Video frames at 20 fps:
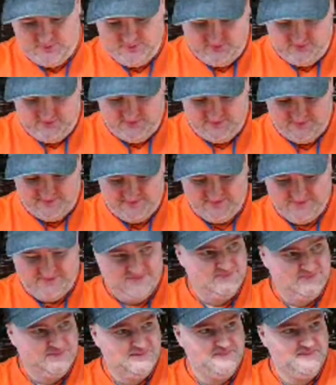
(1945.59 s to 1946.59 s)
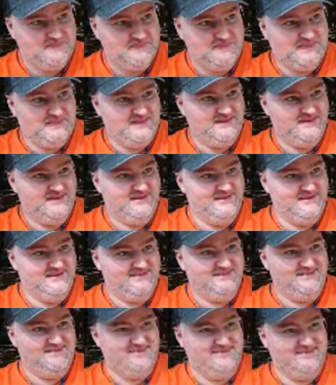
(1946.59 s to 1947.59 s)
to wyglądasz jak kadet z
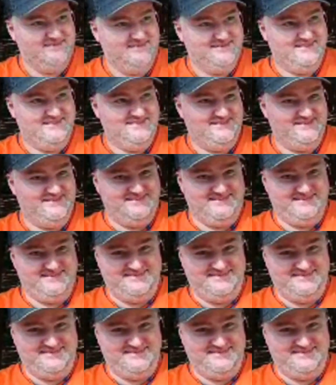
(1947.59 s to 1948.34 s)
kamery. telefon.